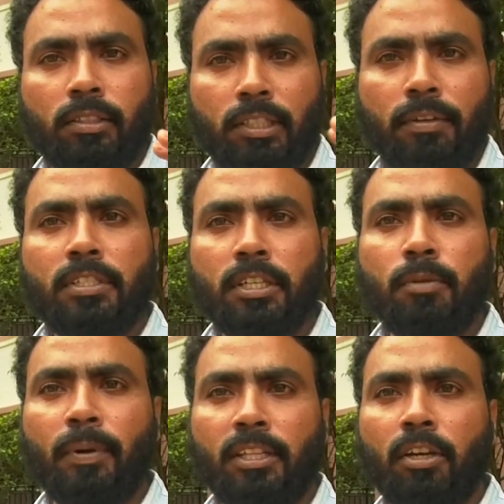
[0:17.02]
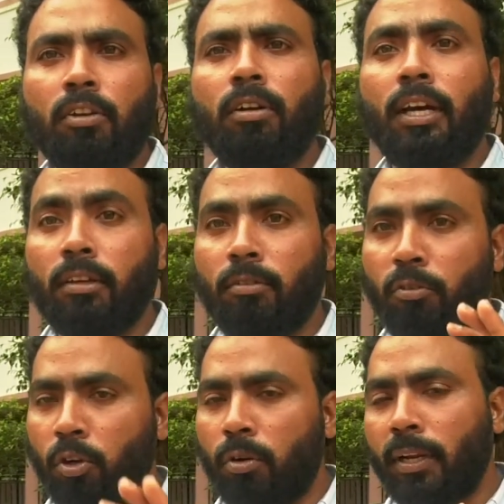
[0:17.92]
సివిల్ జడ్జి ఫలితాల్లో
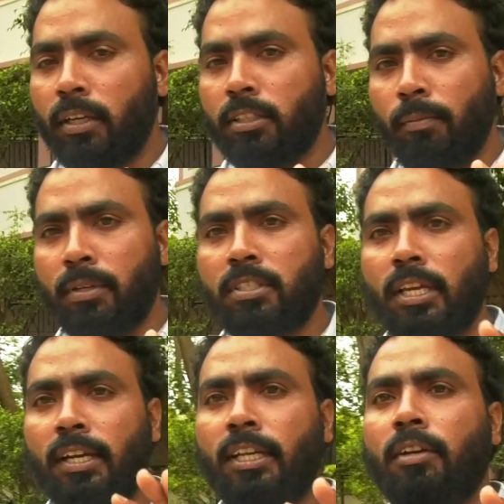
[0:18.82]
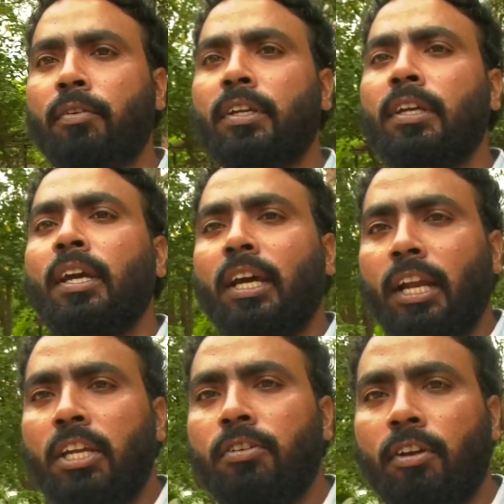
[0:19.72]
ఓ మనకు సంబంధించి సెలెక్ట్ అయినటువంటి
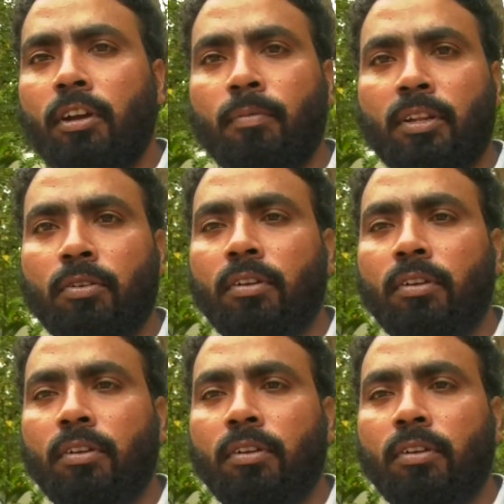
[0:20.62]
రాజేశ్వర్ గారు మనతో